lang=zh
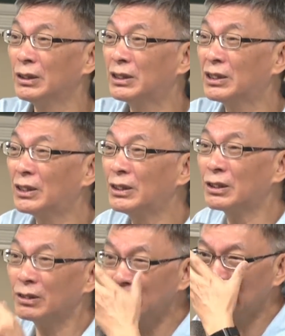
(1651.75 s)
西洋人
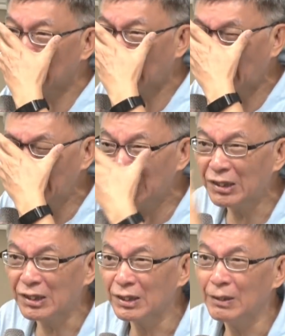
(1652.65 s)
从一开
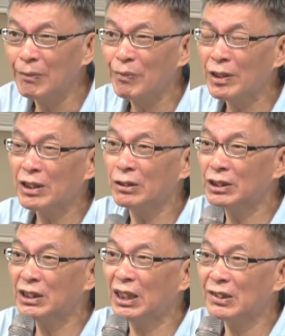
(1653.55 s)
始，从
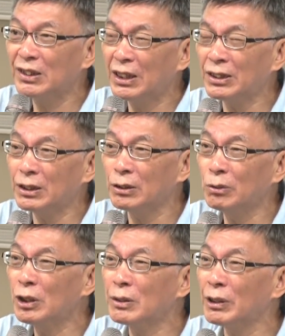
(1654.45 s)
希腊时代的哲学，
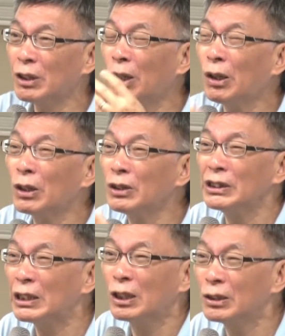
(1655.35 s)
为什么 c o l o
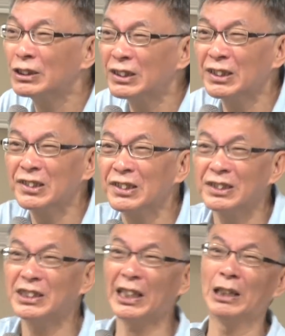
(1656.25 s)
n y c o l o n y 这个字是
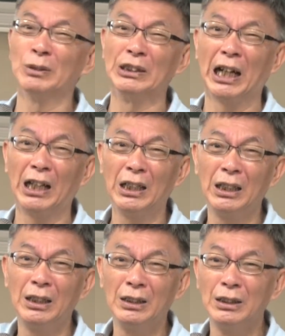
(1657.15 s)
希腊文啊？
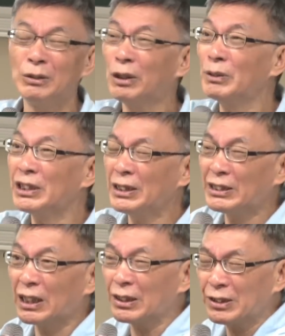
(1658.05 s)
我们现在
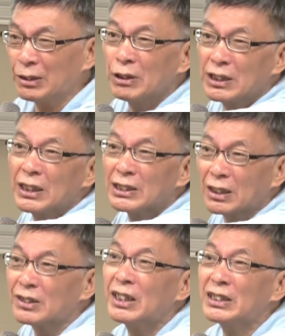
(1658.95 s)
讲的哲学，现在
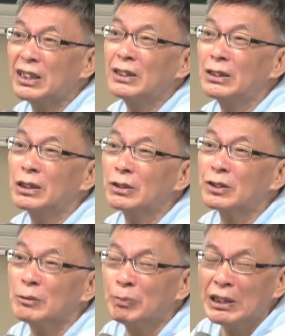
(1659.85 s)
讲的这些人，都
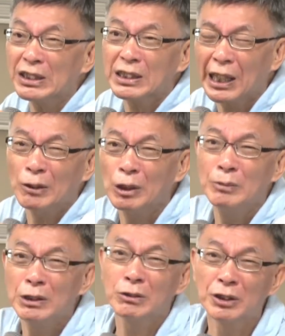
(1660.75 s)
是被希腊文
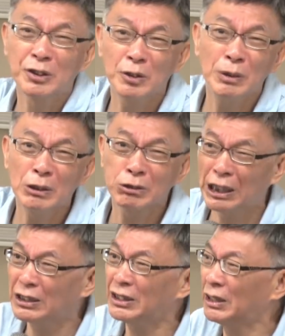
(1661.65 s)
明所殖民出
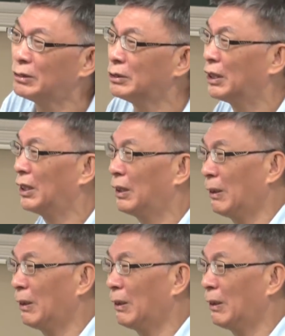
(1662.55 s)
来的结果。